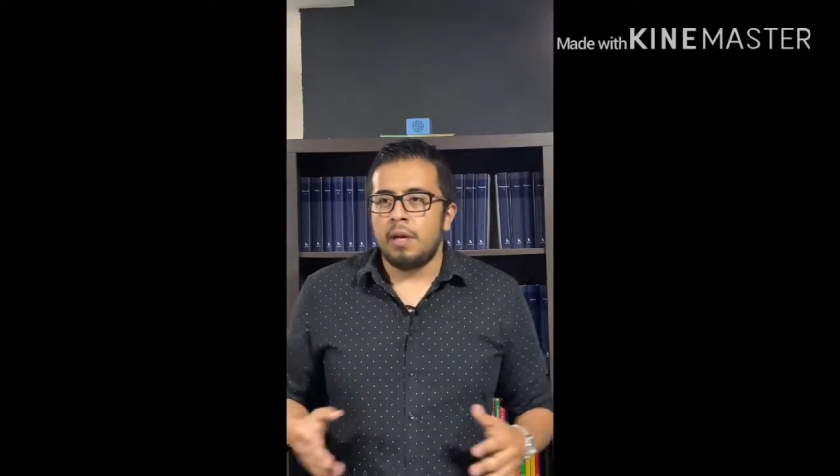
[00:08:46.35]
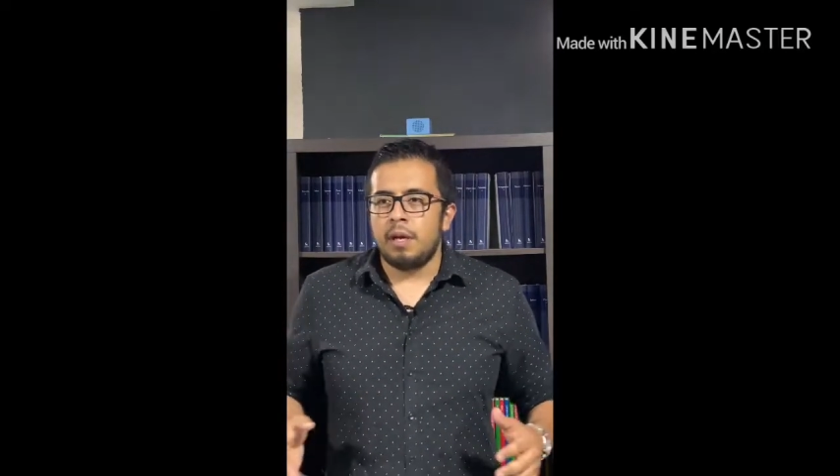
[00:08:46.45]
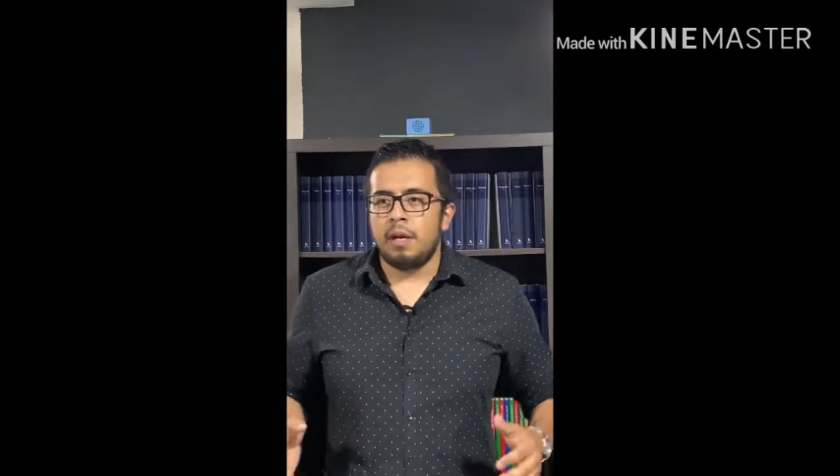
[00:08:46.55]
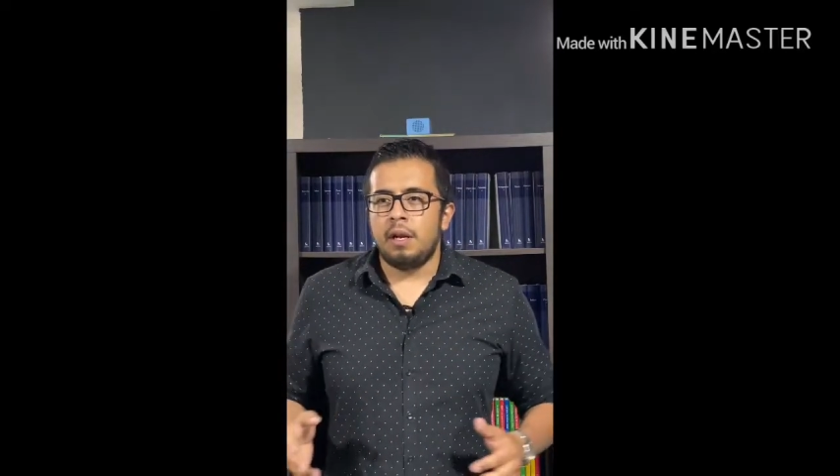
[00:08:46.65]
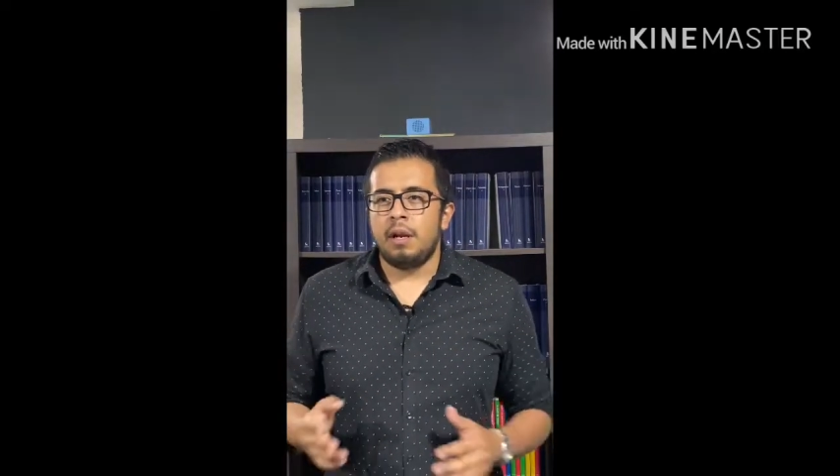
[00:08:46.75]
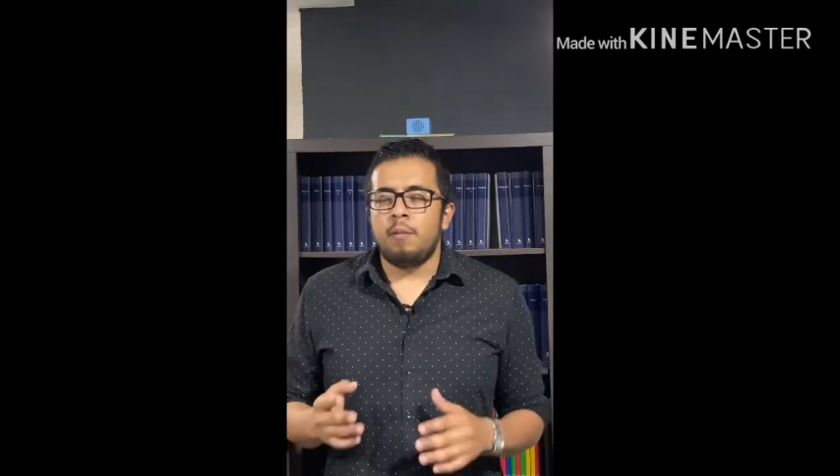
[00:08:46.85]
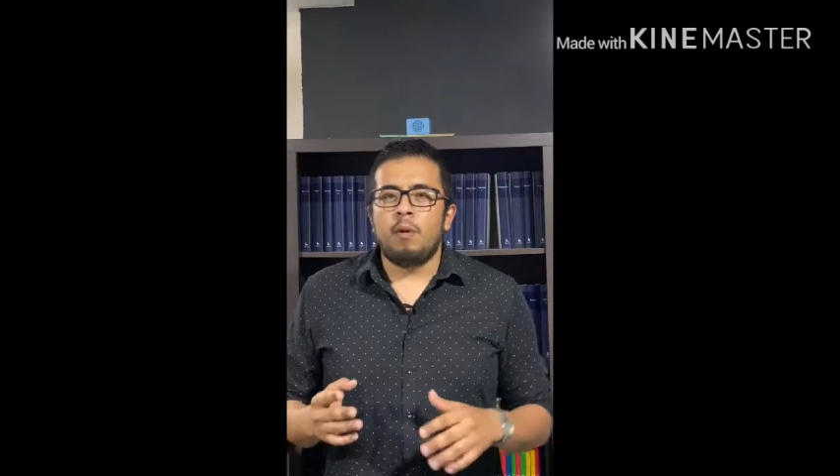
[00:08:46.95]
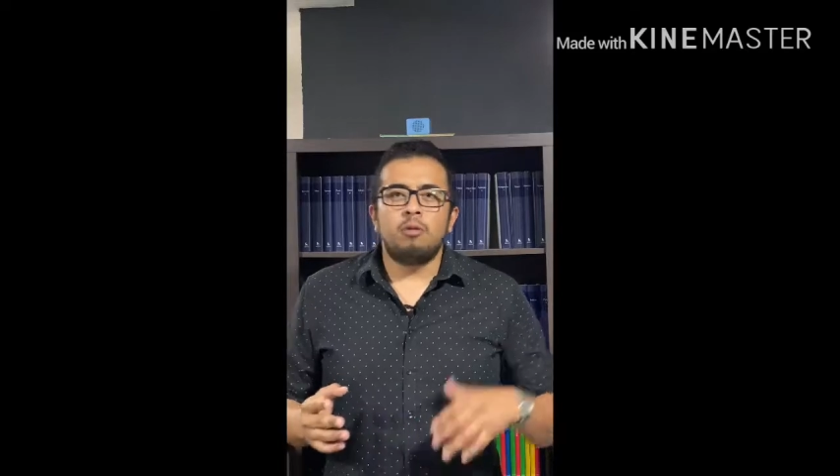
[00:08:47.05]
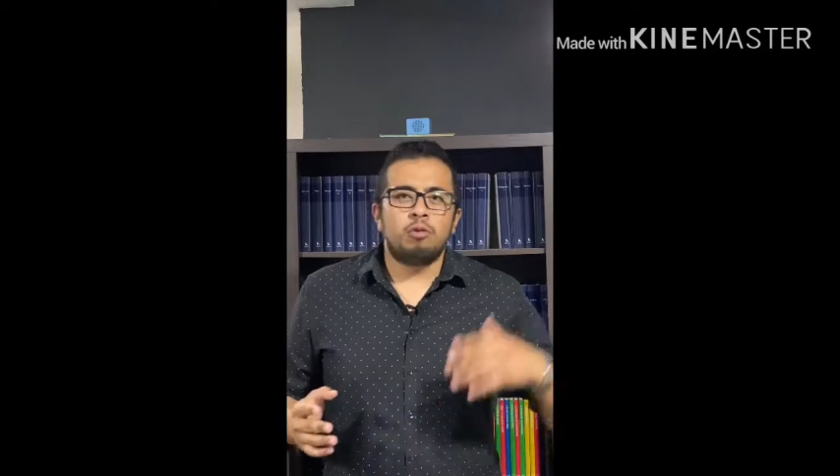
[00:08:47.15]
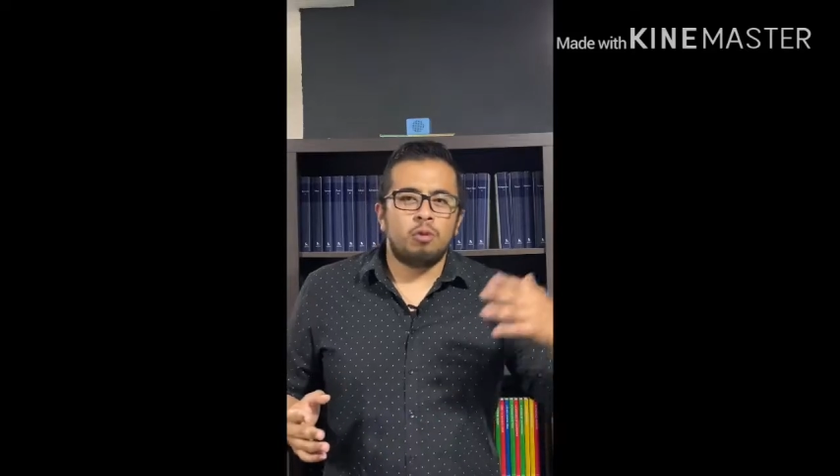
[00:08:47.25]
El,
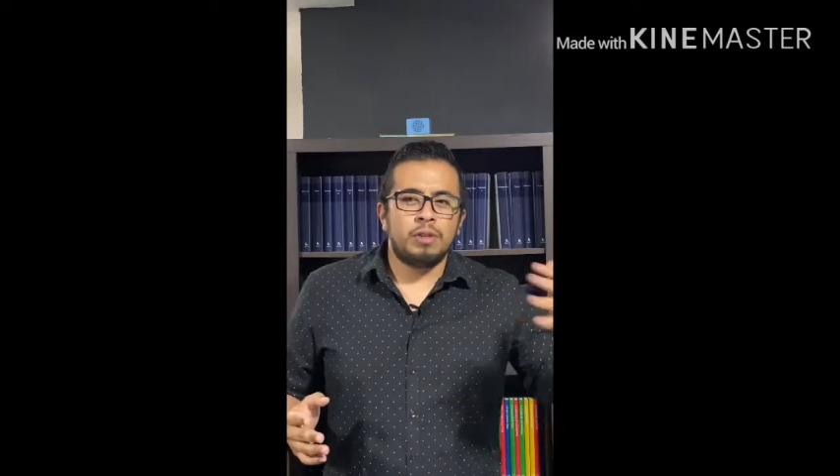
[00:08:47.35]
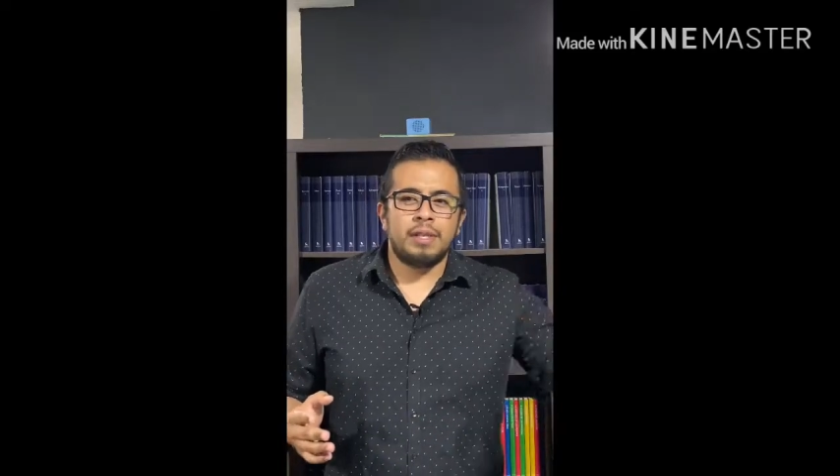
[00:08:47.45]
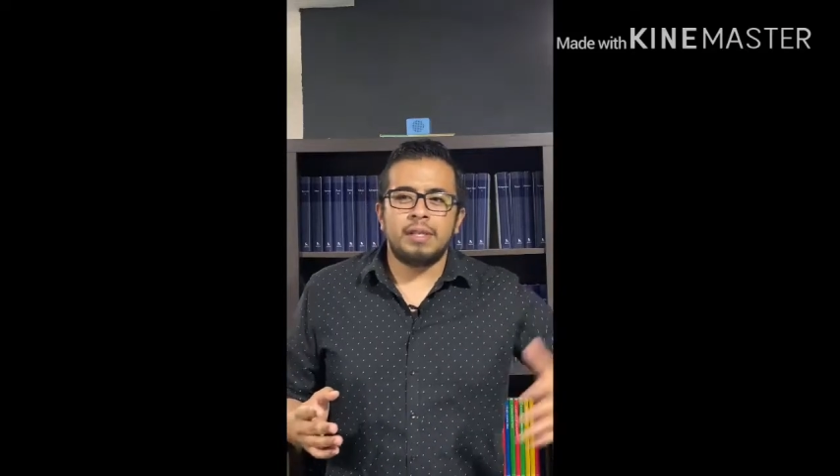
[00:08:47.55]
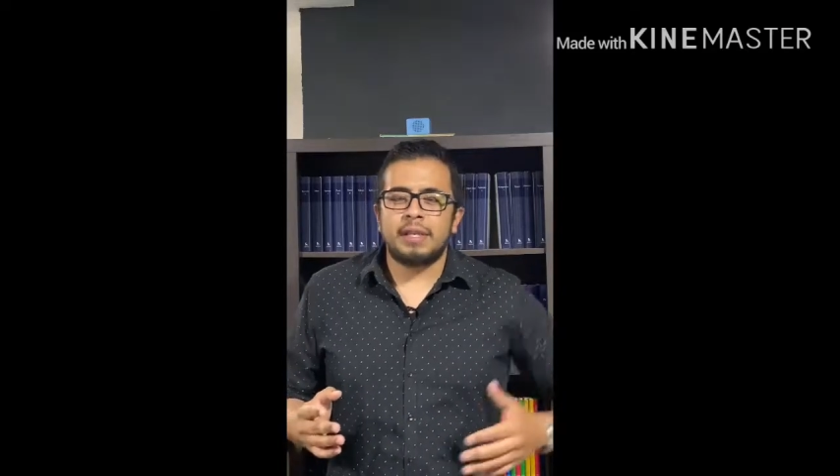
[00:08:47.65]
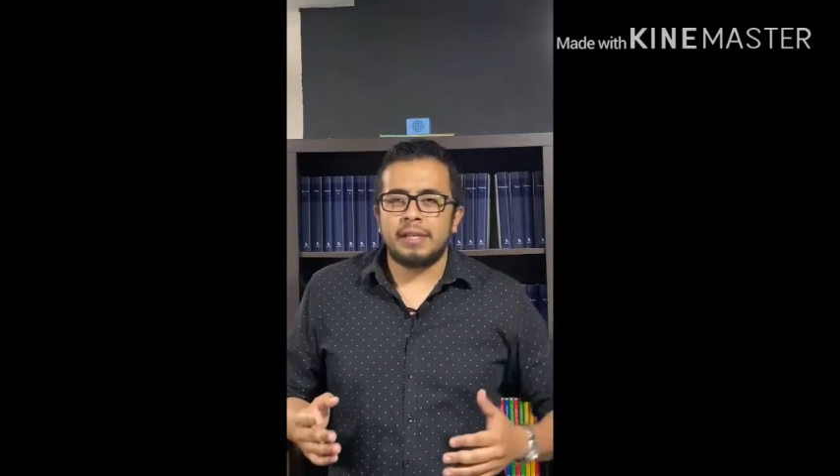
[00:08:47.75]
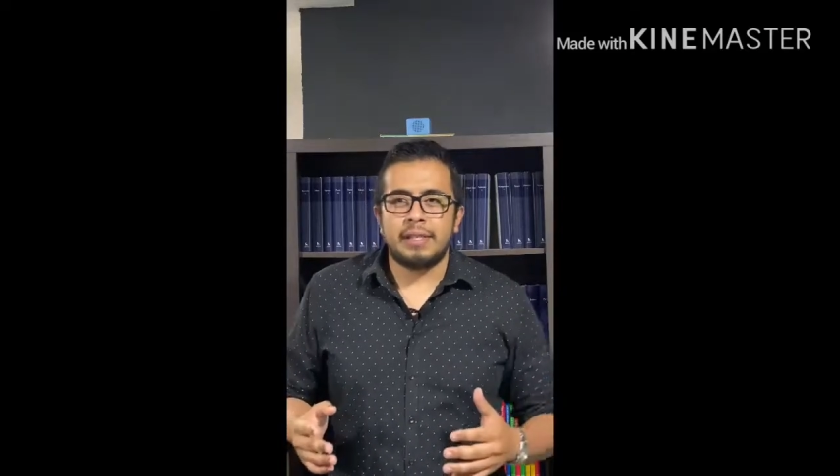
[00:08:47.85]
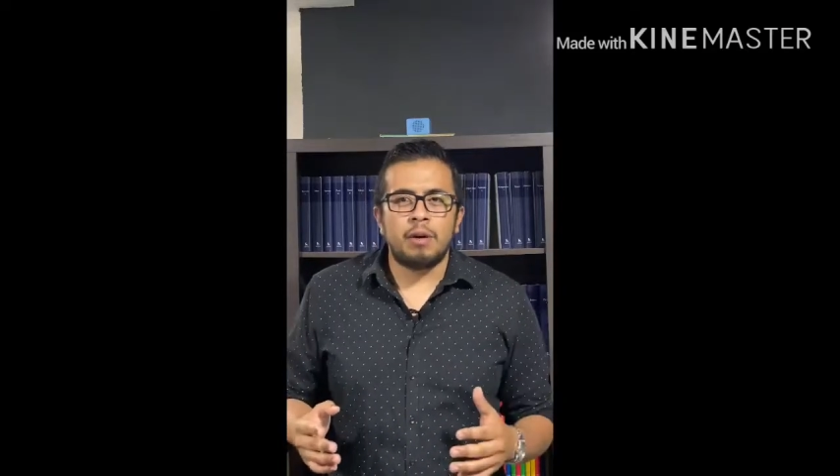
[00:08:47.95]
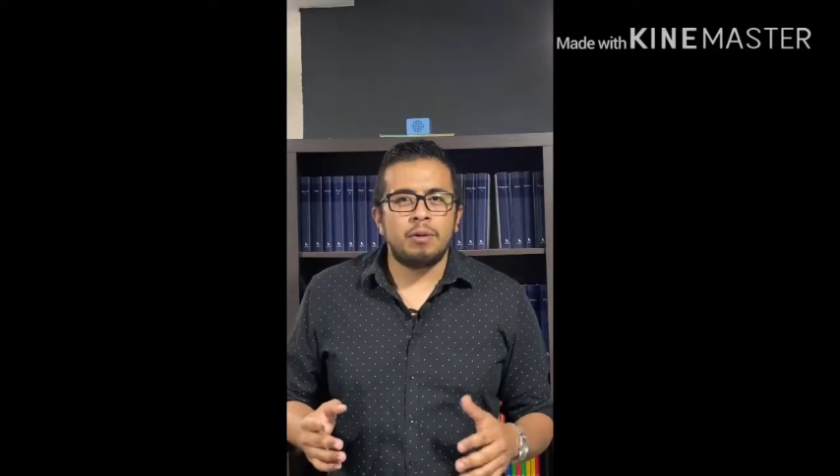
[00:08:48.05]
monstruo, este desgraciado,